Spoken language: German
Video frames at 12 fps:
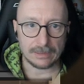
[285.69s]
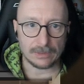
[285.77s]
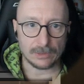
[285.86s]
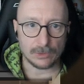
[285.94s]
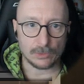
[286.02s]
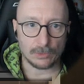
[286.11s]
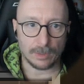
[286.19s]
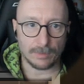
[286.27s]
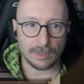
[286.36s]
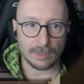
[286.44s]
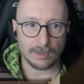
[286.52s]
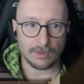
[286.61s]
So, haben
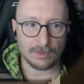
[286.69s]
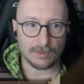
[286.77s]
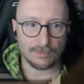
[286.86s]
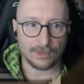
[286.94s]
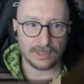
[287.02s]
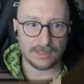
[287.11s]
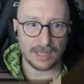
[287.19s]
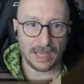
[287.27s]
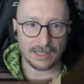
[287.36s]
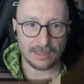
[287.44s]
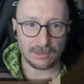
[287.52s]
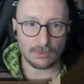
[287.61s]
wir äh,
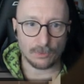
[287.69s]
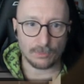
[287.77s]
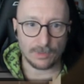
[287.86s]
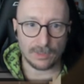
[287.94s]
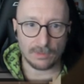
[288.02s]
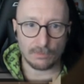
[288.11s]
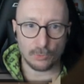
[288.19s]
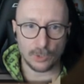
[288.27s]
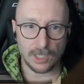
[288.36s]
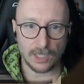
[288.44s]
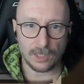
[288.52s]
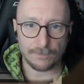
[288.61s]
Fresalien und
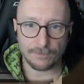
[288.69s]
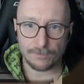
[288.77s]
Visimuni.